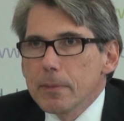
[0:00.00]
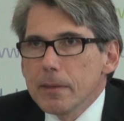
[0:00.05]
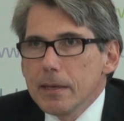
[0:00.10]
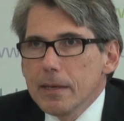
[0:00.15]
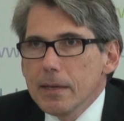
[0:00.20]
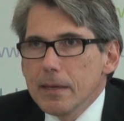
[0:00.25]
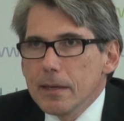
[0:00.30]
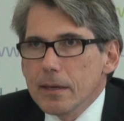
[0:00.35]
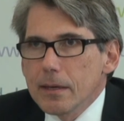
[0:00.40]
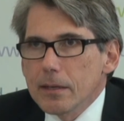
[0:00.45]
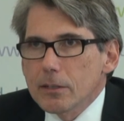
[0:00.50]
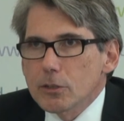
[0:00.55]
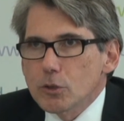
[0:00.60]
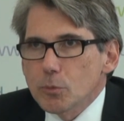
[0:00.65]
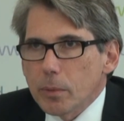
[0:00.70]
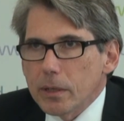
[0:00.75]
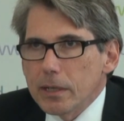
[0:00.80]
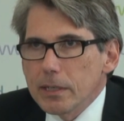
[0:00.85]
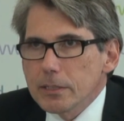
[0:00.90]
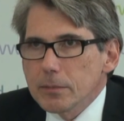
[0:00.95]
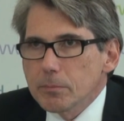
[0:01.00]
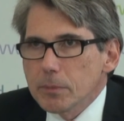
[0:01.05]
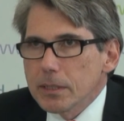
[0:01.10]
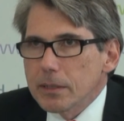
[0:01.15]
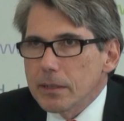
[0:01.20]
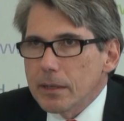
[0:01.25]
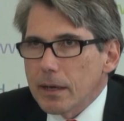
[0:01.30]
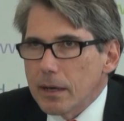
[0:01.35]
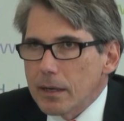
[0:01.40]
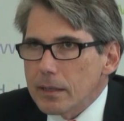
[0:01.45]
die Gespräche mit
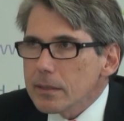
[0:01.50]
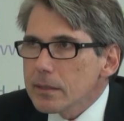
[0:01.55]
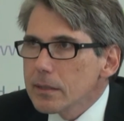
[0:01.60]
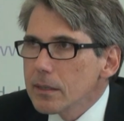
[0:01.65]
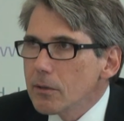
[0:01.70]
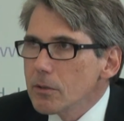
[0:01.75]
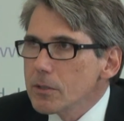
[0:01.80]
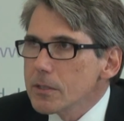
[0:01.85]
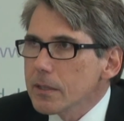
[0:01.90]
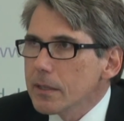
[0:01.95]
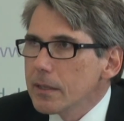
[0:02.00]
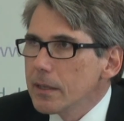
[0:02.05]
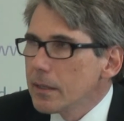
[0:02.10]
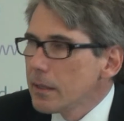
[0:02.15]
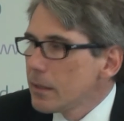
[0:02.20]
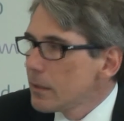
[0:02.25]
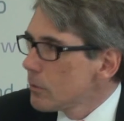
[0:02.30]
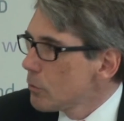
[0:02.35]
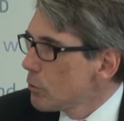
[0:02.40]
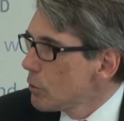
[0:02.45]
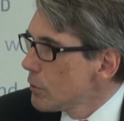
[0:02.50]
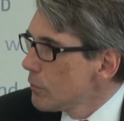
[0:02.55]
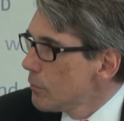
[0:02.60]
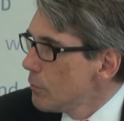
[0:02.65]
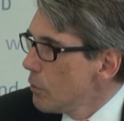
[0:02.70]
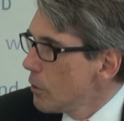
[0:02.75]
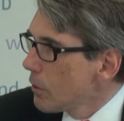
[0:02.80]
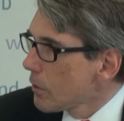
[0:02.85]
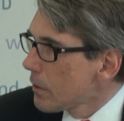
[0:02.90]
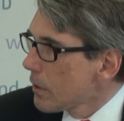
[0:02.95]
den Krankenhausträgern
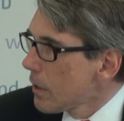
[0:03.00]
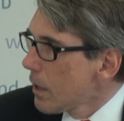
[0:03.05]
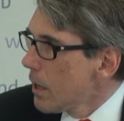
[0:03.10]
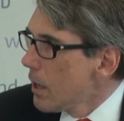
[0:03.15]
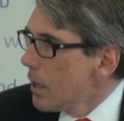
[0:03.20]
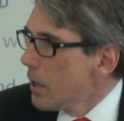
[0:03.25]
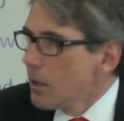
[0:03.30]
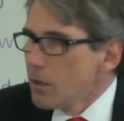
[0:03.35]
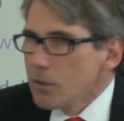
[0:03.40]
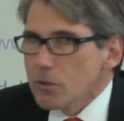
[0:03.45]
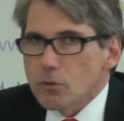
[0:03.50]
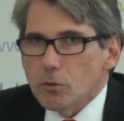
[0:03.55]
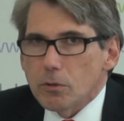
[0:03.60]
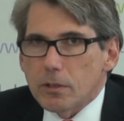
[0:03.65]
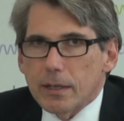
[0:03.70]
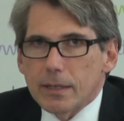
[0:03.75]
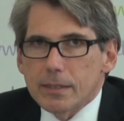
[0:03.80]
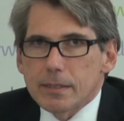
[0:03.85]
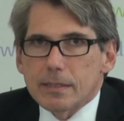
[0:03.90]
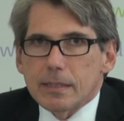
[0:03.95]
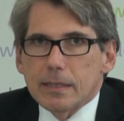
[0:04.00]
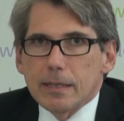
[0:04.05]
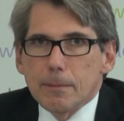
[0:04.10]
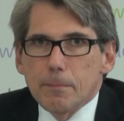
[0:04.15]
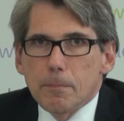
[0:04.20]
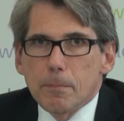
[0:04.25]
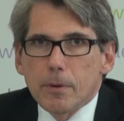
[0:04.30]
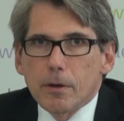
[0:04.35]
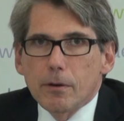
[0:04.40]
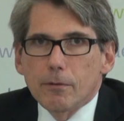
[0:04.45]
durchführen, sodass
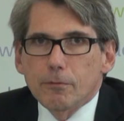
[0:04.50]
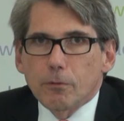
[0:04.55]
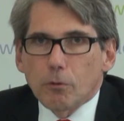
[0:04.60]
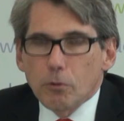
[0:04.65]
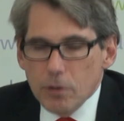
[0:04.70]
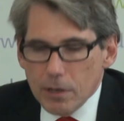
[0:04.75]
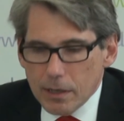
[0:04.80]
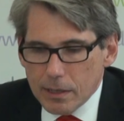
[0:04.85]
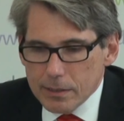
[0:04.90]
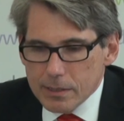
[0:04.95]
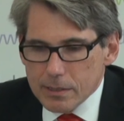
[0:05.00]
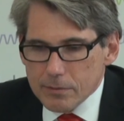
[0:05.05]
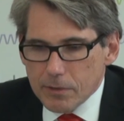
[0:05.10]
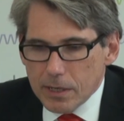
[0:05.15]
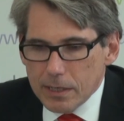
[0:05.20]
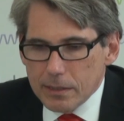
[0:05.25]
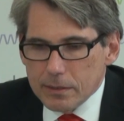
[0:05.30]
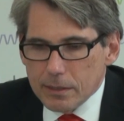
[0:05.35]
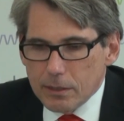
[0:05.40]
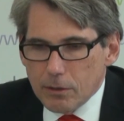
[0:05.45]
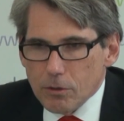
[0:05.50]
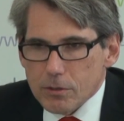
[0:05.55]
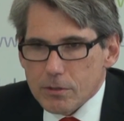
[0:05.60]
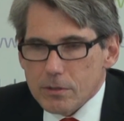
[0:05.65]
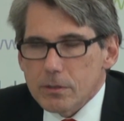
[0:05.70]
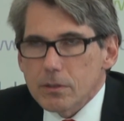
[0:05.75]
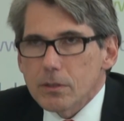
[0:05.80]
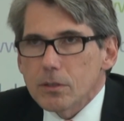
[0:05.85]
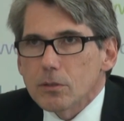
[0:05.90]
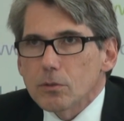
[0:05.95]
im Frühjahr
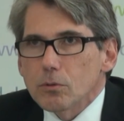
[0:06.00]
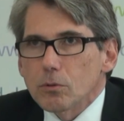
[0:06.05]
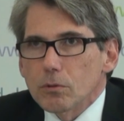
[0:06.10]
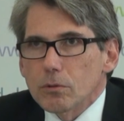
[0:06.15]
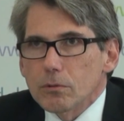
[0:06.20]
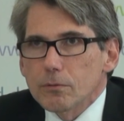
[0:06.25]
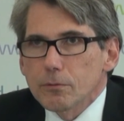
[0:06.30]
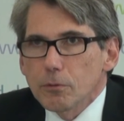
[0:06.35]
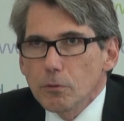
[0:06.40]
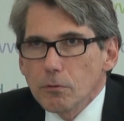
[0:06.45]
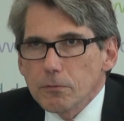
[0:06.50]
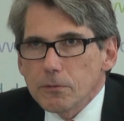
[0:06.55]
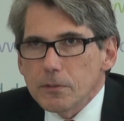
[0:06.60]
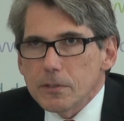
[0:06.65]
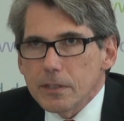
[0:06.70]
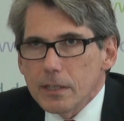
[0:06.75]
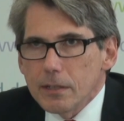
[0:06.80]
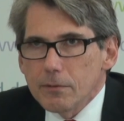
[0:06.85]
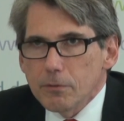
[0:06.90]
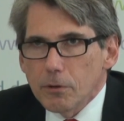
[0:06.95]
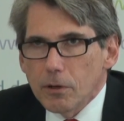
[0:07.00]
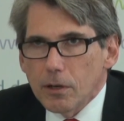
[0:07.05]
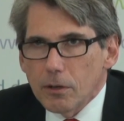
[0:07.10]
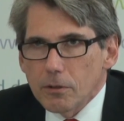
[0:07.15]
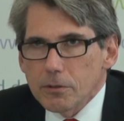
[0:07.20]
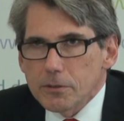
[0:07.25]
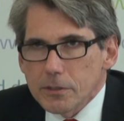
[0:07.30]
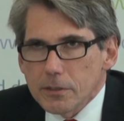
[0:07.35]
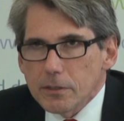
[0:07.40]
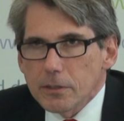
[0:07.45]
2015,
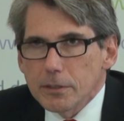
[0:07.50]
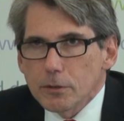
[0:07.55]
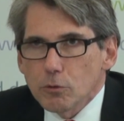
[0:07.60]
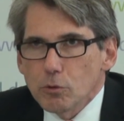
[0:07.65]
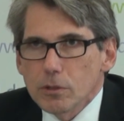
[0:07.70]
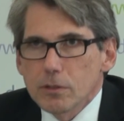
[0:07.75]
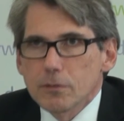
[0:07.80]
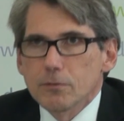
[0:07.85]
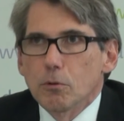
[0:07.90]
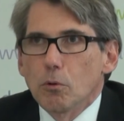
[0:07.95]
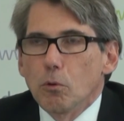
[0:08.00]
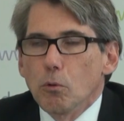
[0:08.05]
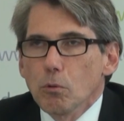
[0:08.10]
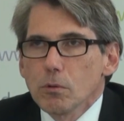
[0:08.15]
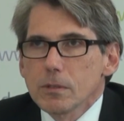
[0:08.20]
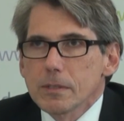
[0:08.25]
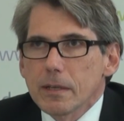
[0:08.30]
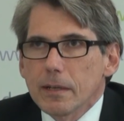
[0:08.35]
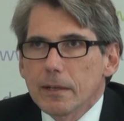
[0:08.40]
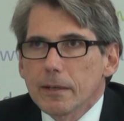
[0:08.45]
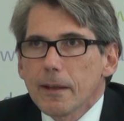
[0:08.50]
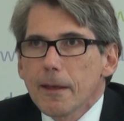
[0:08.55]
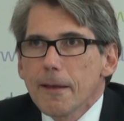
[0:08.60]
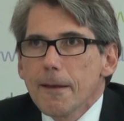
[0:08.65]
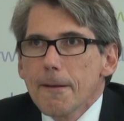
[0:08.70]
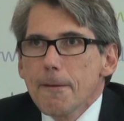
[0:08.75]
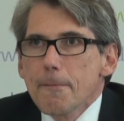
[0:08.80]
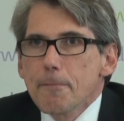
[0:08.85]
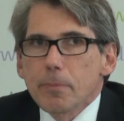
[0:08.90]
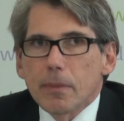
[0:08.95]
voraussichtlich kurz vor Ostern,
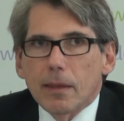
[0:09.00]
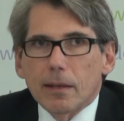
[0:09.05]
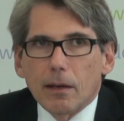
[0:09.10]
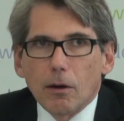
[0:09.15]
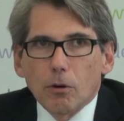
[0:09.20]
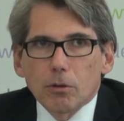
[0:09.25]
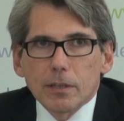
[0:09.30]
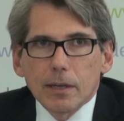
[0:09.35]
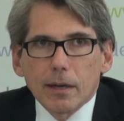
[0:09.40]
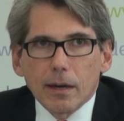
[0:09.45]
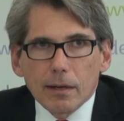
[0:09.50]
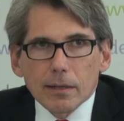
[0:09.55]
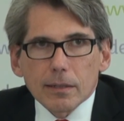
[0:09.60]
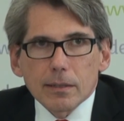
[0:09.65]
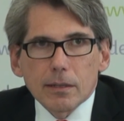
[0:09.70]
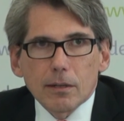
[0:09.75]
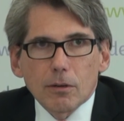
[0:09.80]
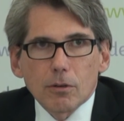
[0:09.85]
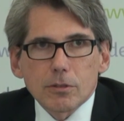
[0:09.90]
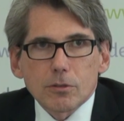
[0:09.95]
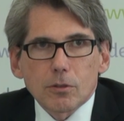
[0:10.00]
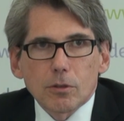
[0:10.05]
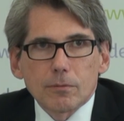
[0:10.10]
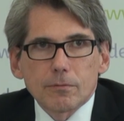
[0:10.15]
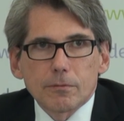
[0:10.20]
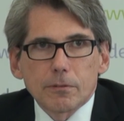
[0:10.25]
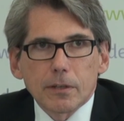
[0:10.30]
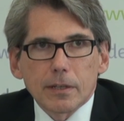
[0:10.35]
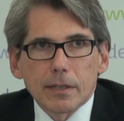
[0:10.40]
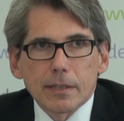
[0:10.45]
dann auch die
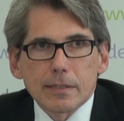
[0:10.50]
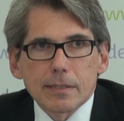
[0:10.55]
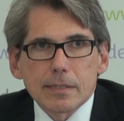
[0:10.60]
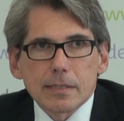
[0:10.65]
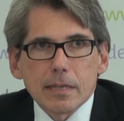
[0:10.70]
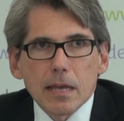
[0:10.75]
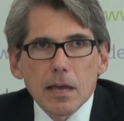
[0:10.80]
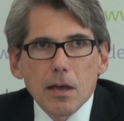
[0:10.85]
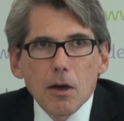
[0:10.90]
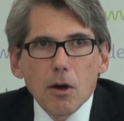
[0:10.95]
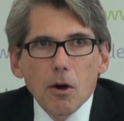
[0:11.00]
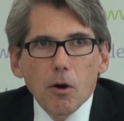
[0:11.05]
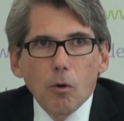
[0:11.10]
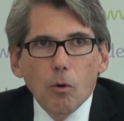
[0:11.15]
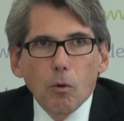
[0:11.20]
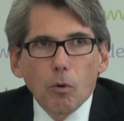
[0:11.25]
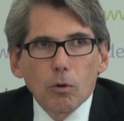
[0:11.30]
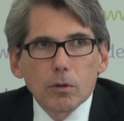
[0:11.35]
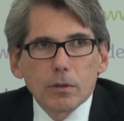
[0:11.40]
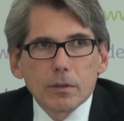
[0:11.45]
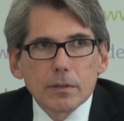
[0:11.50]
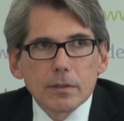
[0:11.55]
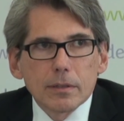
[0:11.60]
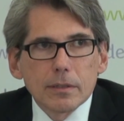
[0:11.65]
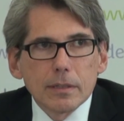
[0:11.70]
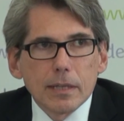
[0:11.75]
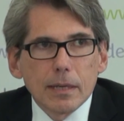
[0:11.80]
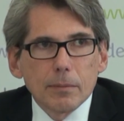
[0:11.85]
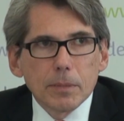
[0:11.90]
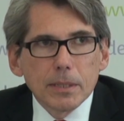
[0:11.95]
Krankenhauskonferenz und
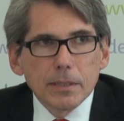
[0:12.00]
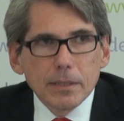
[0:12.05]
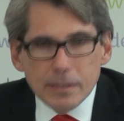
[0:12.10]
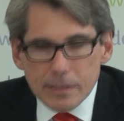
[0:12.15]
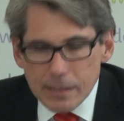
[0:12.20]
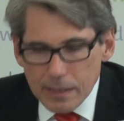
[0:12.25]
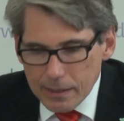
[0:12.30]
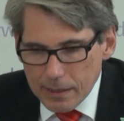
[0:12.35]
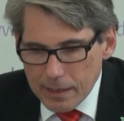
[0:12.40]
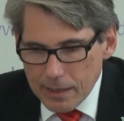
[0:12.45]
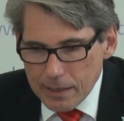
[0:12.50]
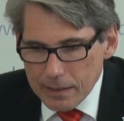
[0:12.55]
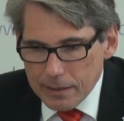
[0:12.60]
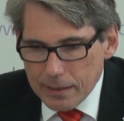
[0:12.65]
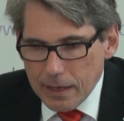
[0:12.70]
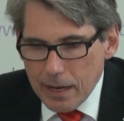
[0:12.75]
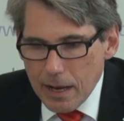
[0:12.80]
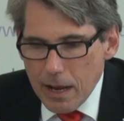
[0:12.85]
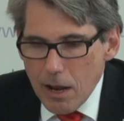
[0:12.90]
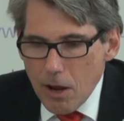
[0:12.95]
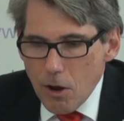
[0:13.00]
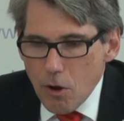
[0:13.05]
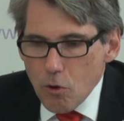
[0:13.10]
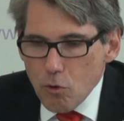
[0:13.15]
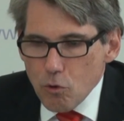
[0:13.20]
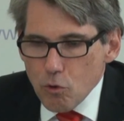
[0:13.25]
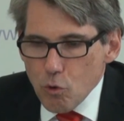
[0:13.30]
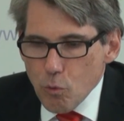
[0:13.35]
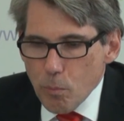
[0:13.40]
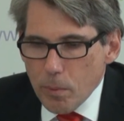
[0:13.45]
der Ministerrat
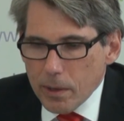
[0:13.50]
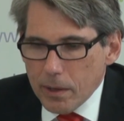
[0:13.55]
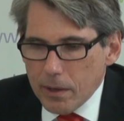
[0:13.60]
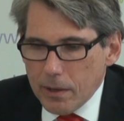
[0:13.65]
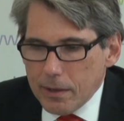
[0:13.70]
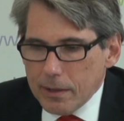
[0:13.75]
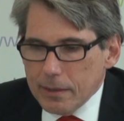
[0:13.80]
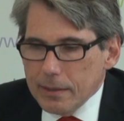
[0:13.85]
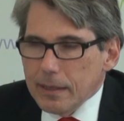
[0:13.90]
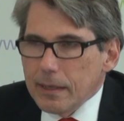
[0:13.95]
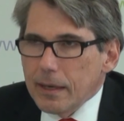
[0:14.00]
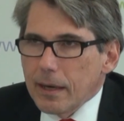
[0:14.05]
über die